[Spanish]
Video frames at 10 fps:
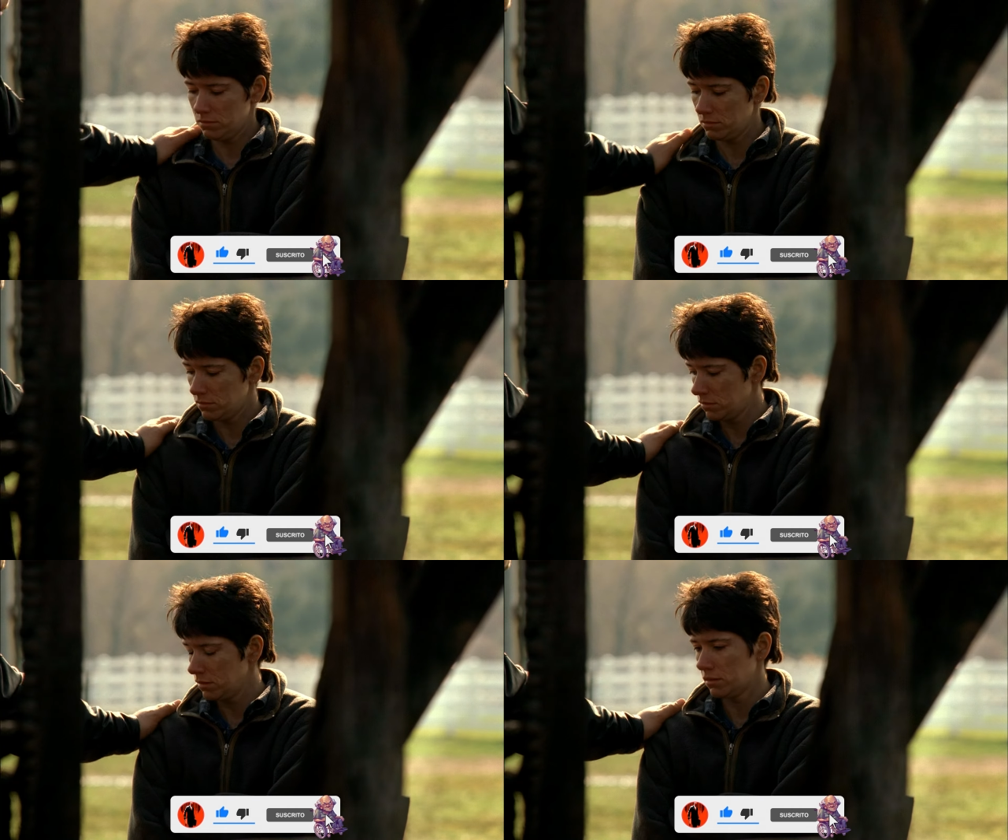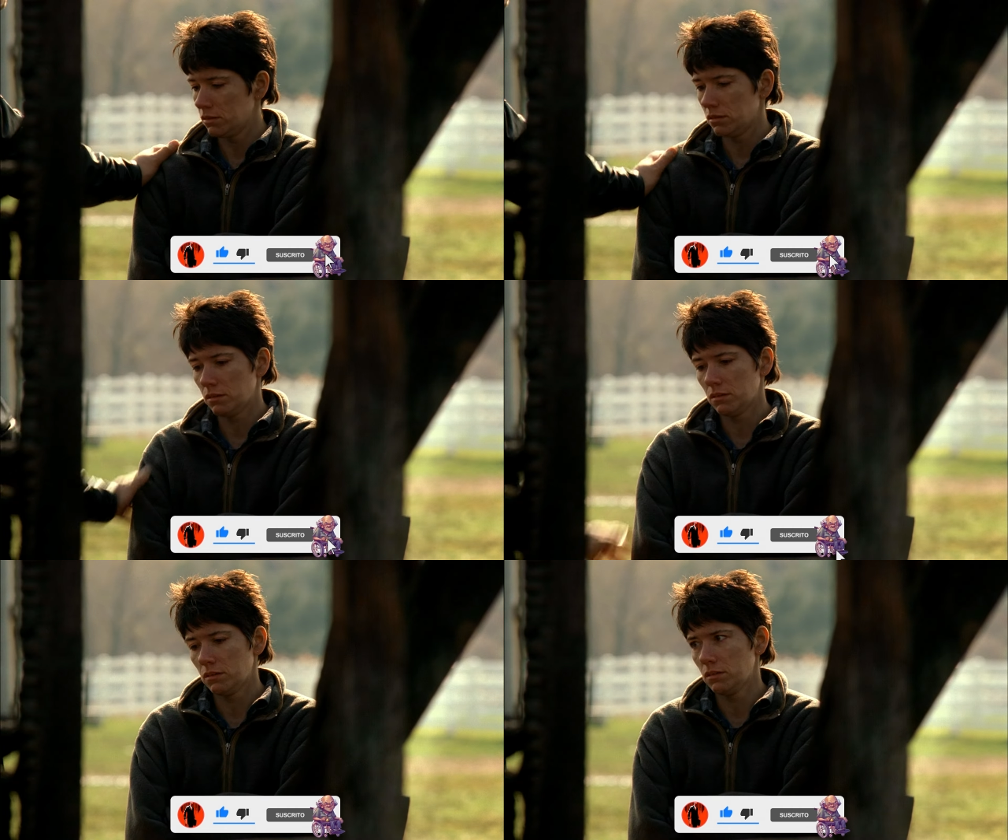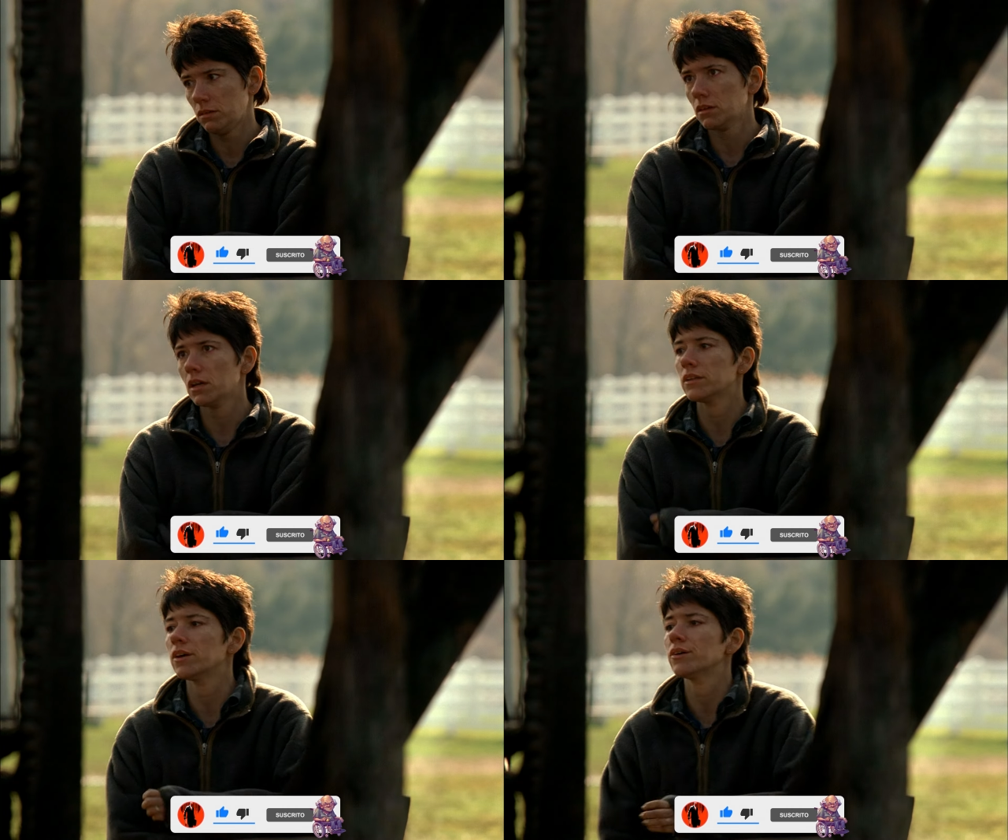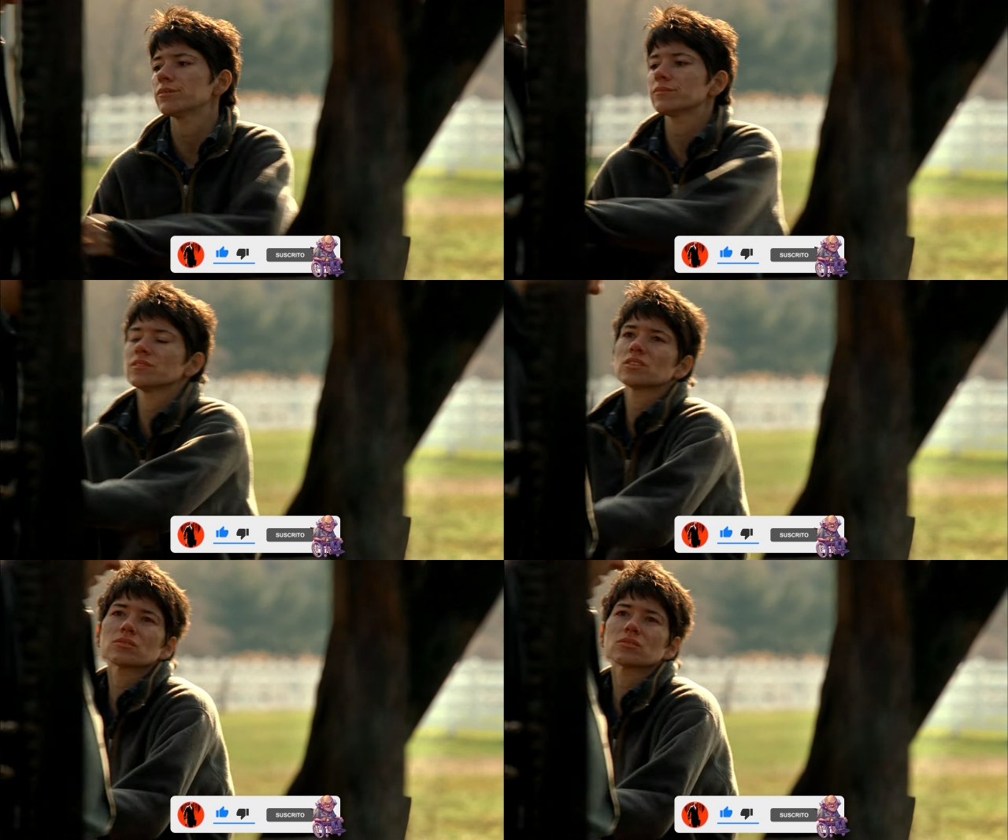que otros piensan que la evidencia